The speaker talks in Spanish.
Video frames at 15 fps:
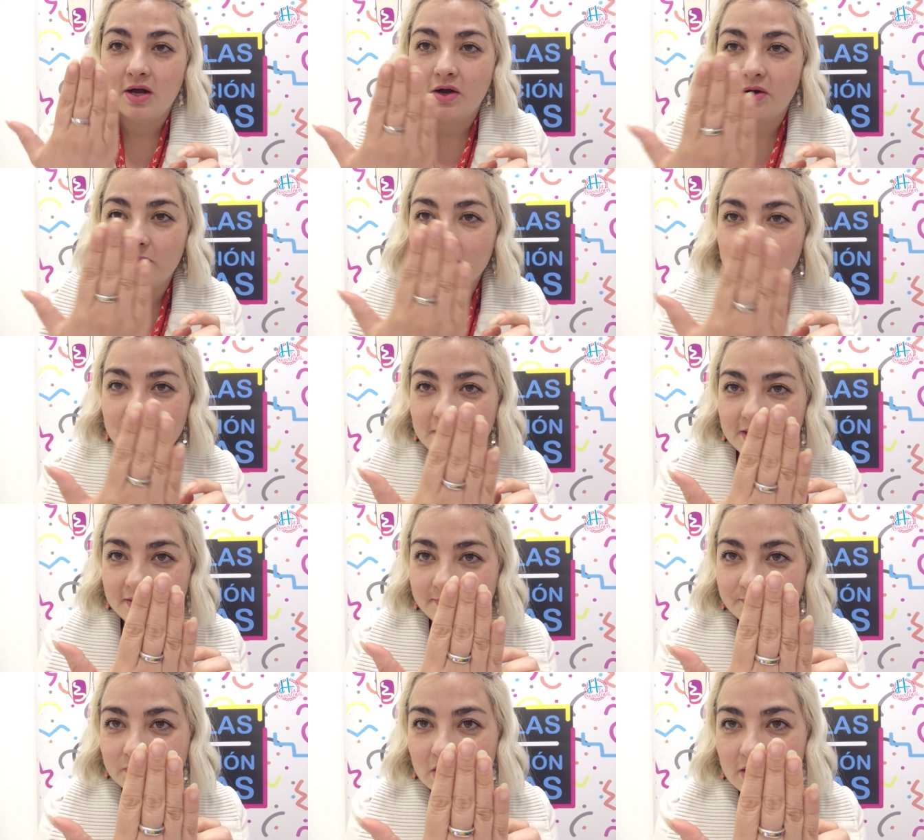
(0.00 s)
Como
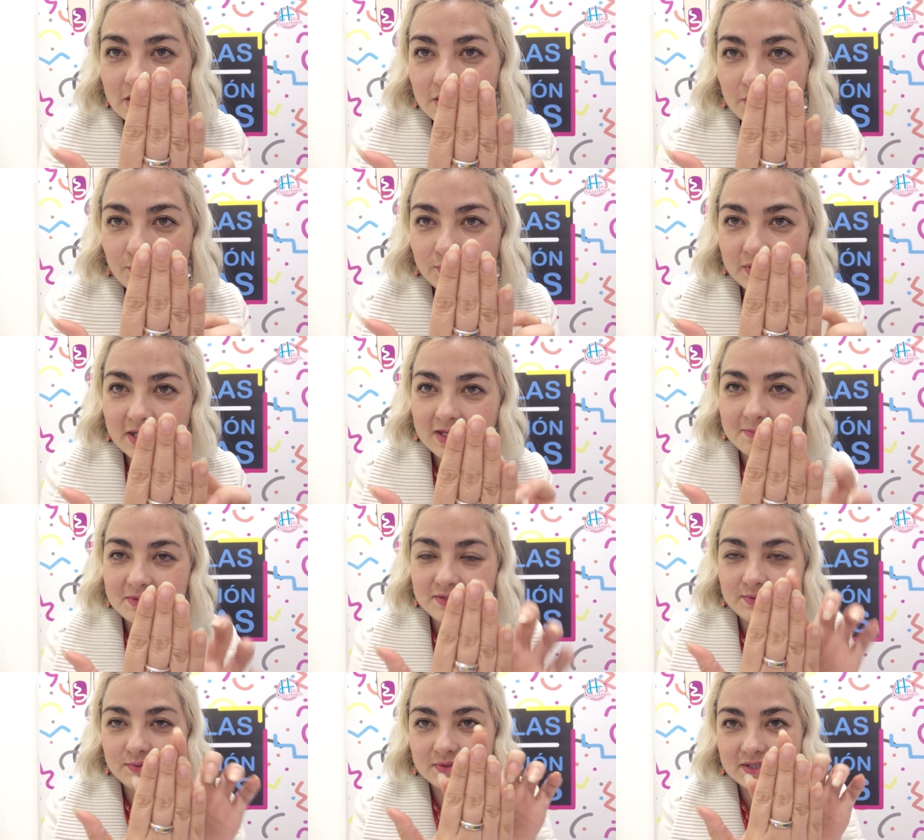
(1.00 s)
ven, una de
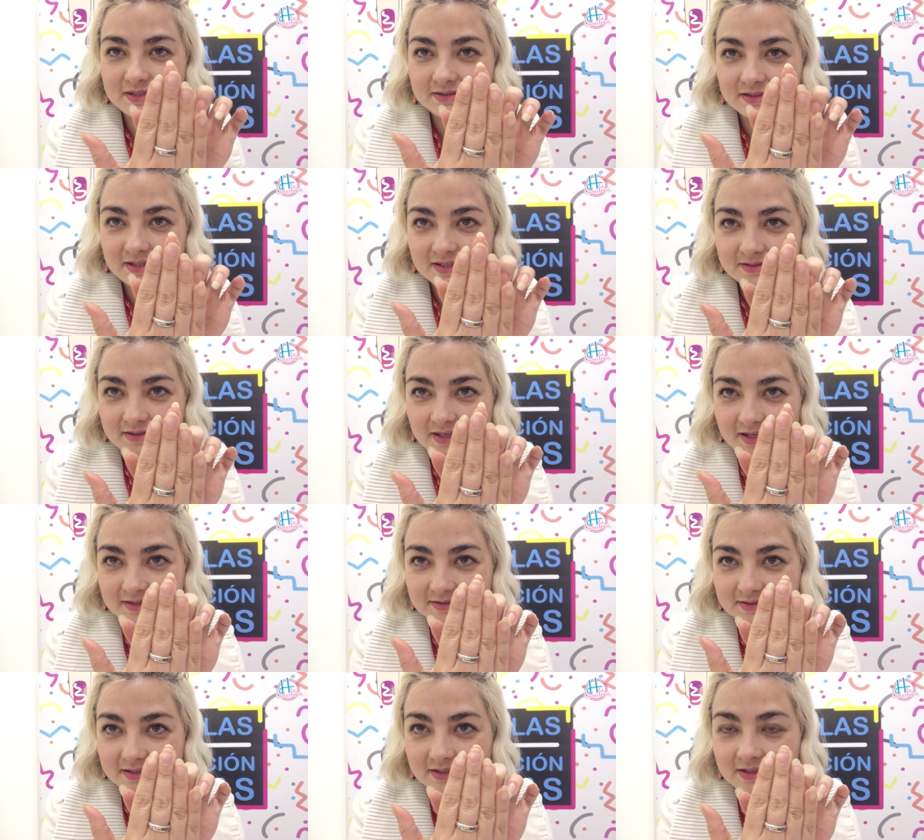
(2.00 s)
mis uñas, que es
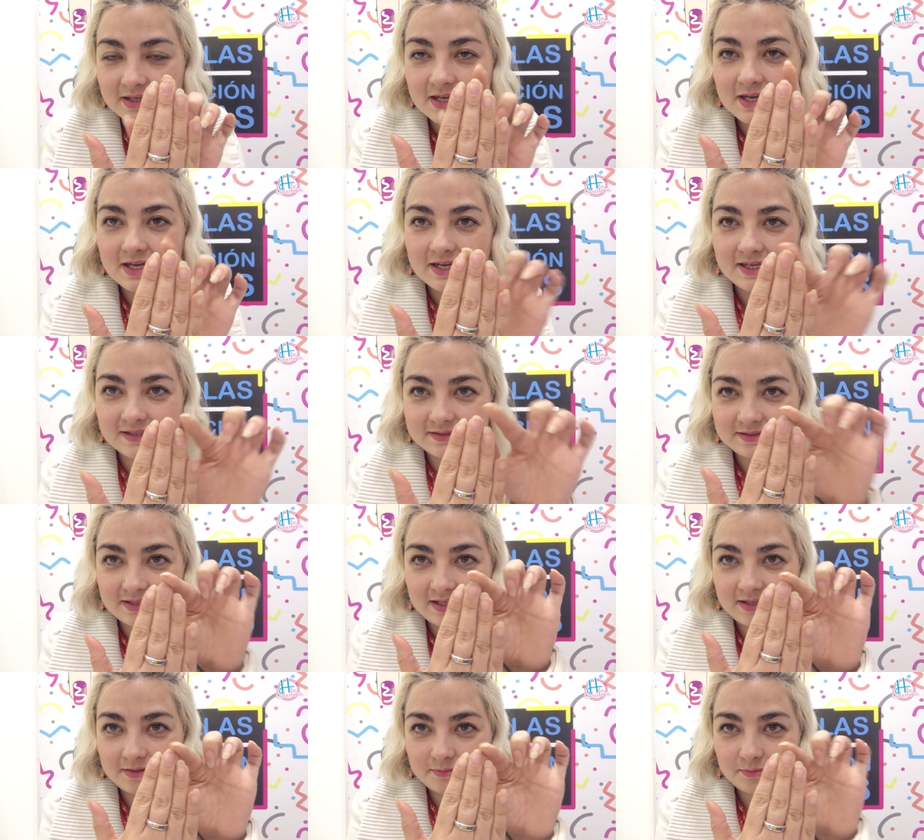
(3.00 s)
esta,
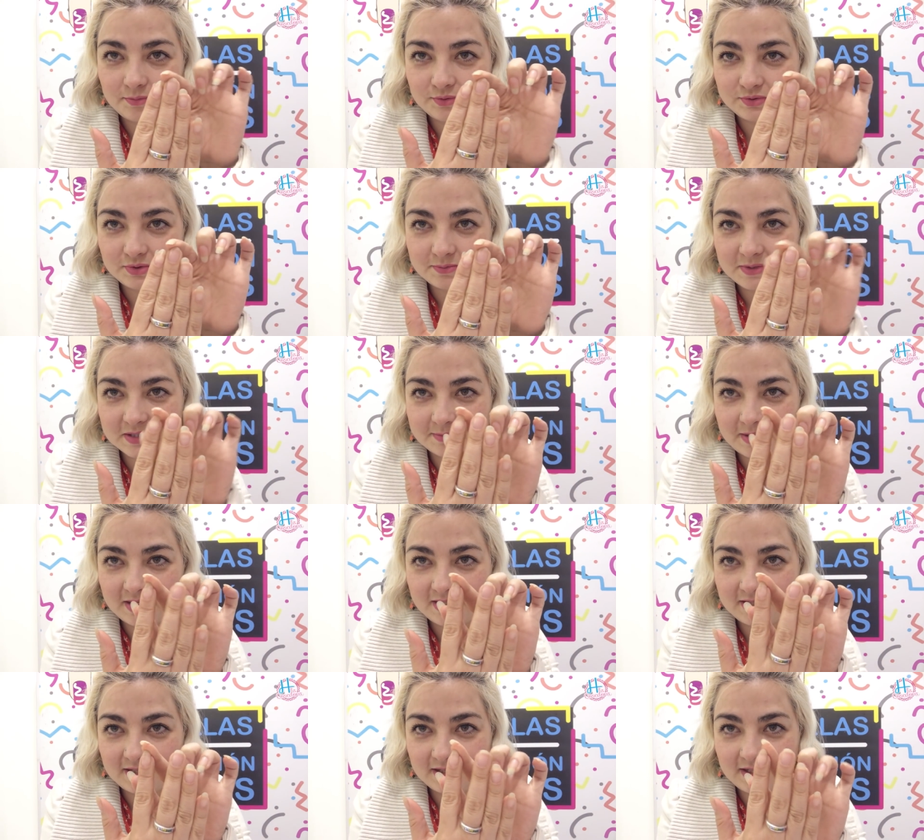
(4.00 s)
está mucho más
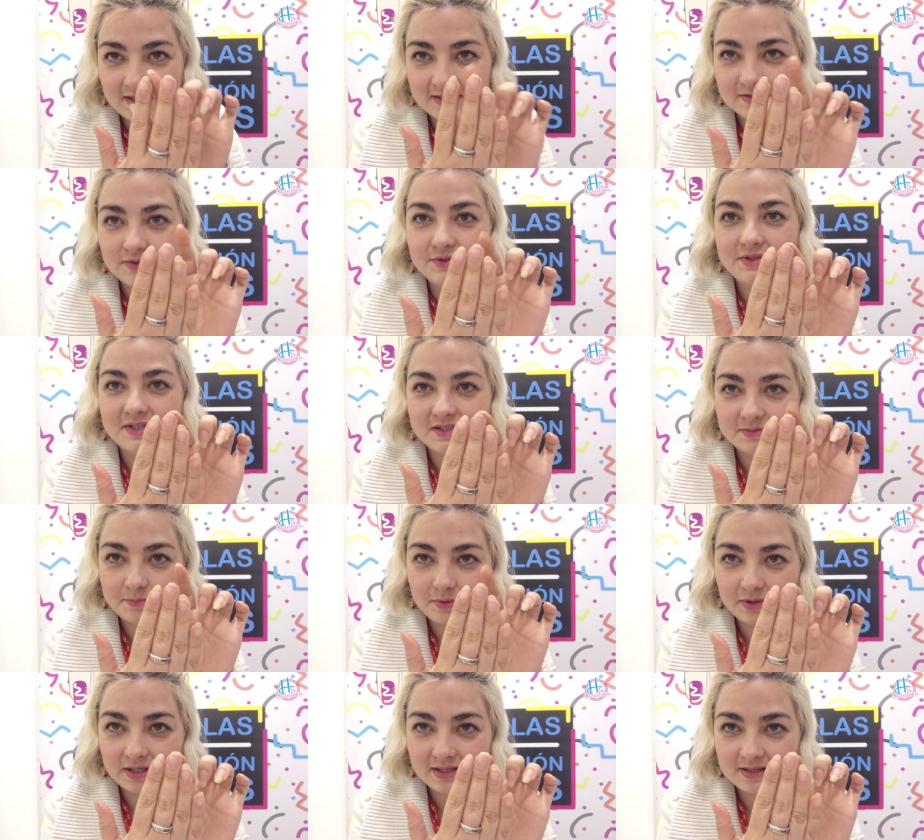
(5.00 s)
bajita que las otras
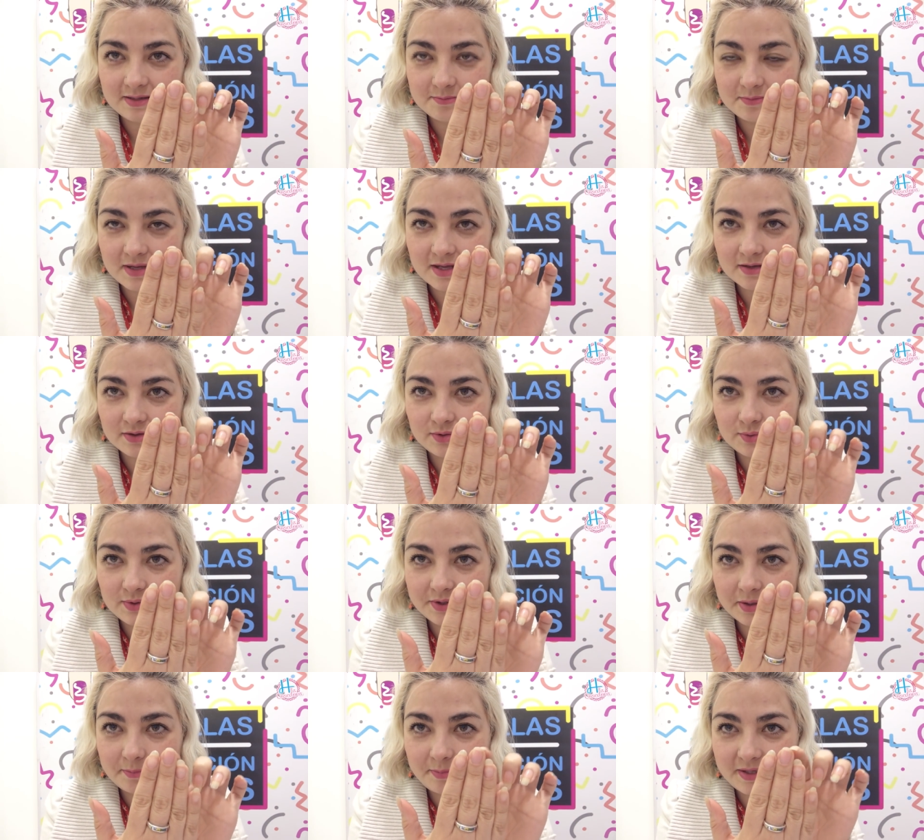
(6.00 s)
porque también
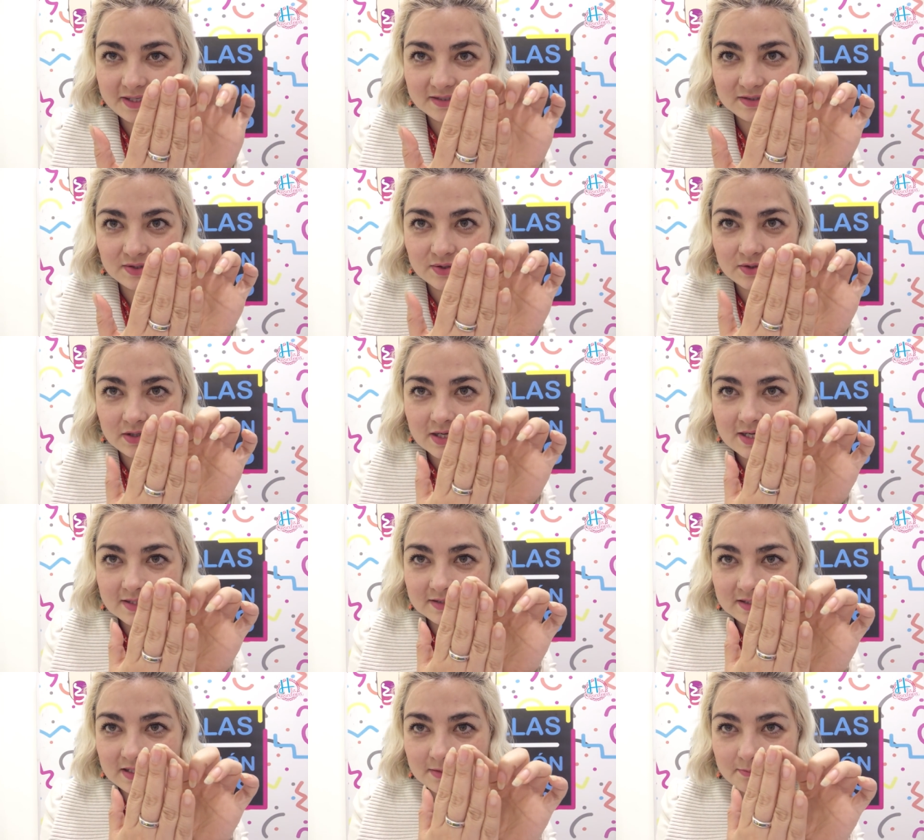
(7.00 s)
tuve reparación,
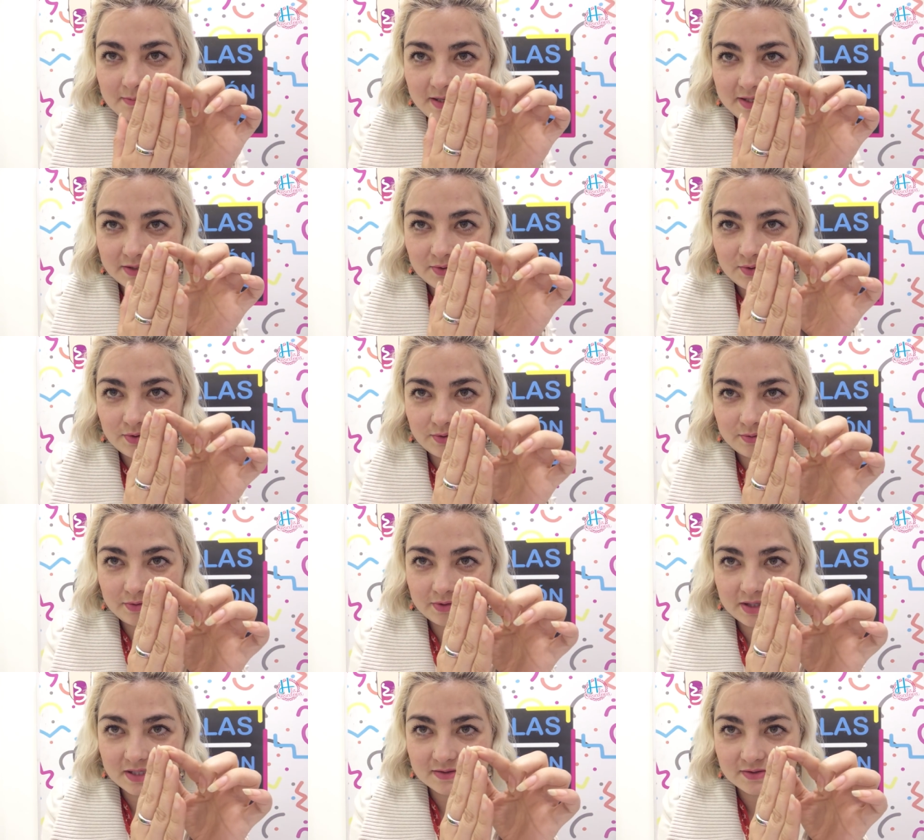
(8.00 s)
sin embargo
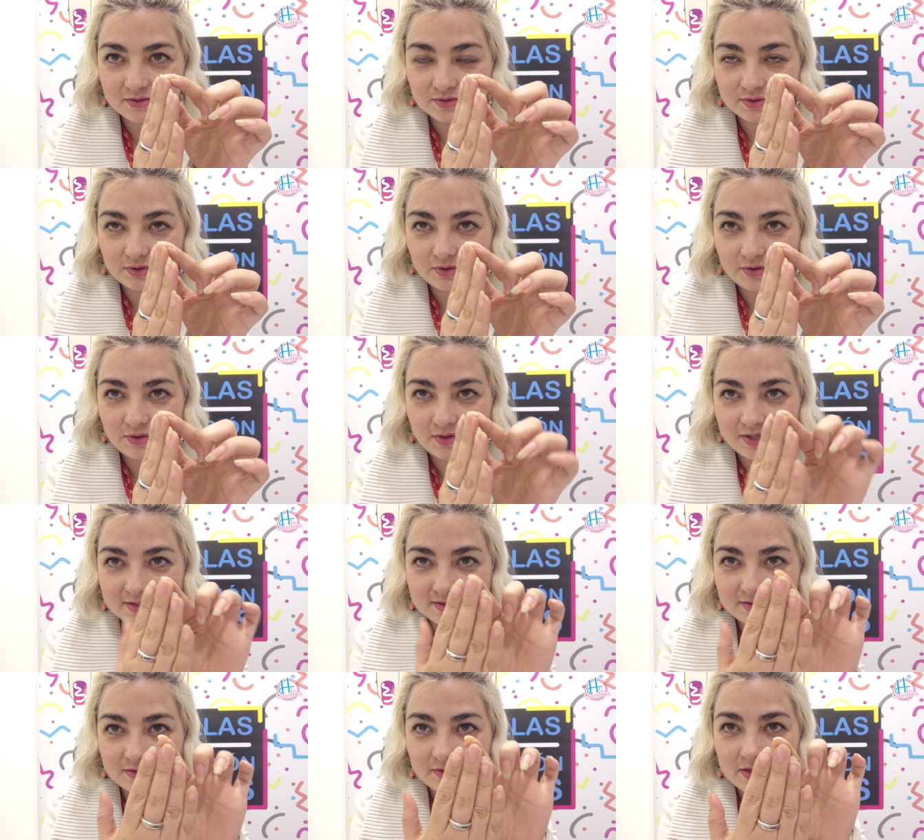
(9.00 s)
creció todo
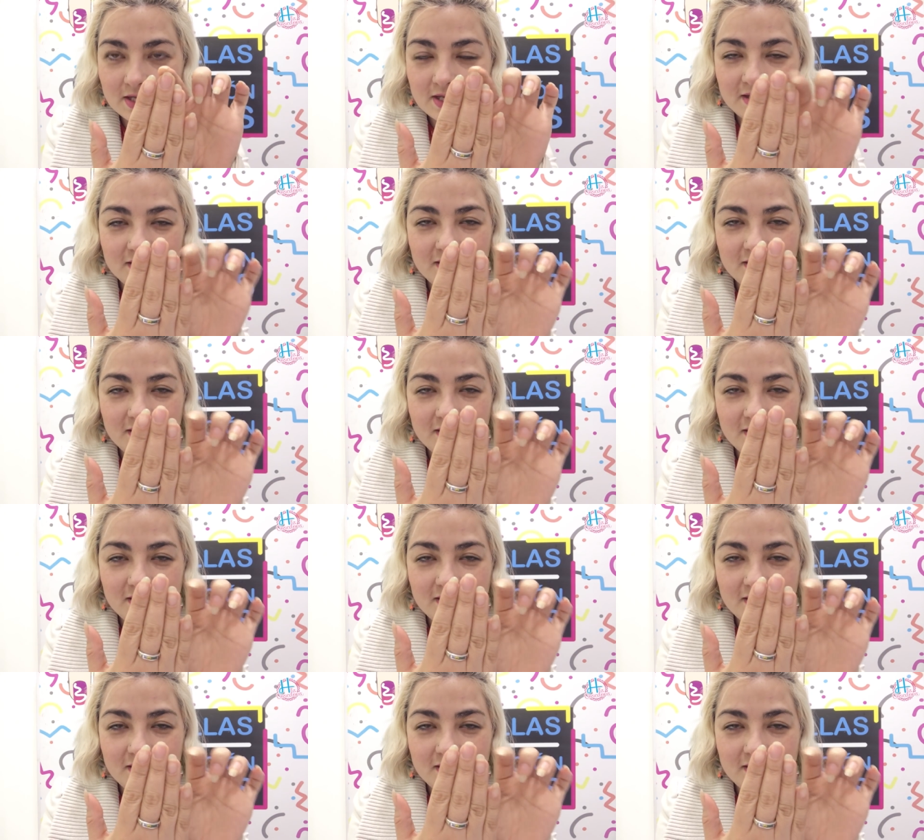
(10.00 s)
esto